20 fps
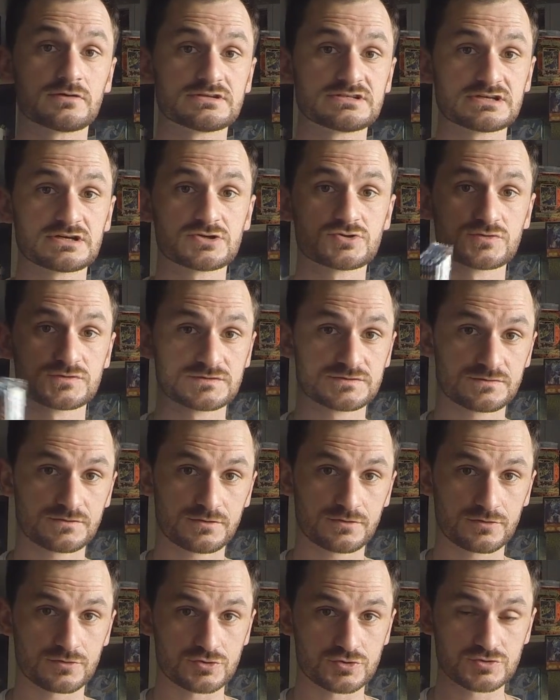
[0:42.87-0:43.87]
Euh, tirage au
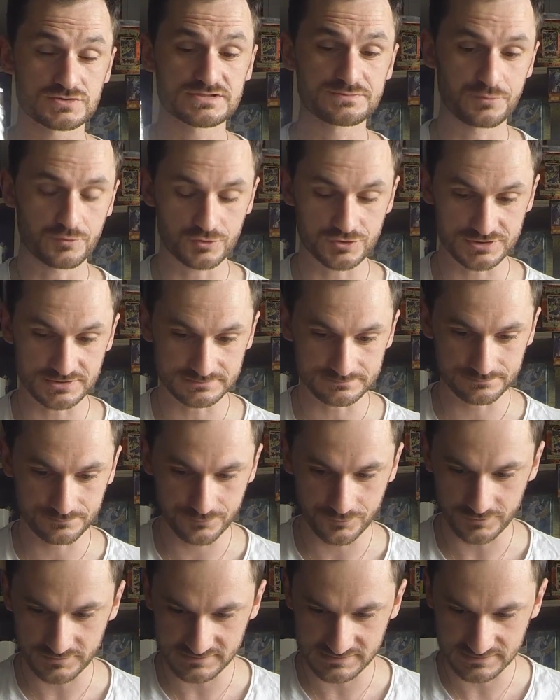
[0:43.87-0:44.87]
sort jeudi prochain
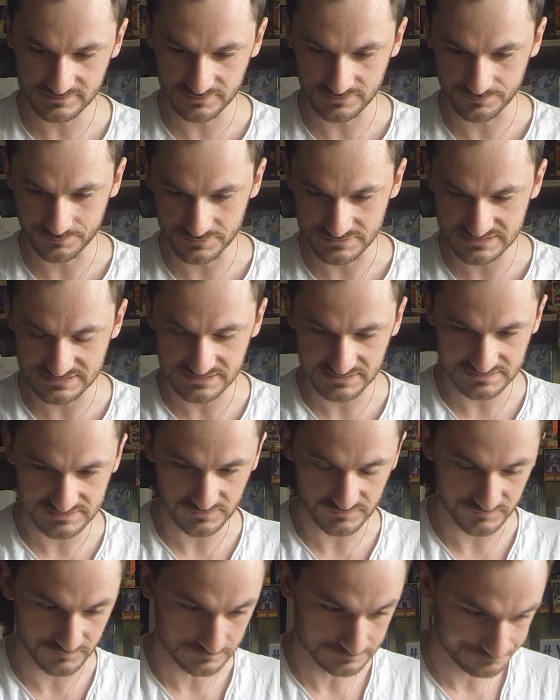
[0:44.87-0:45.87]
pour cette petite
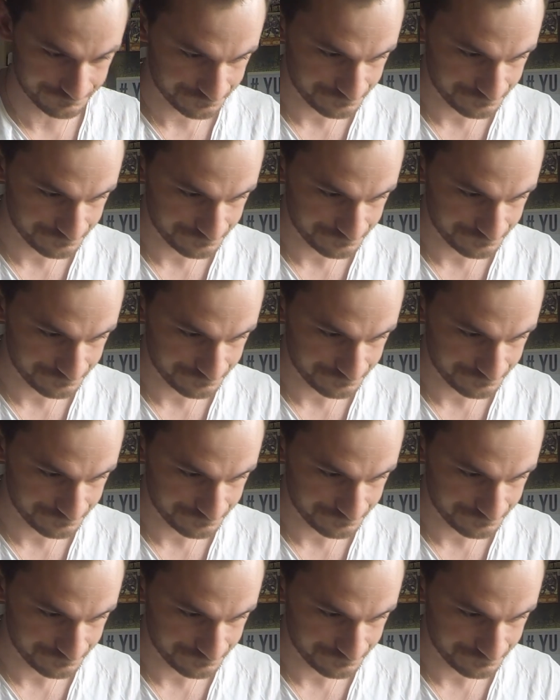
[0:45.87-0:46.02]
extension.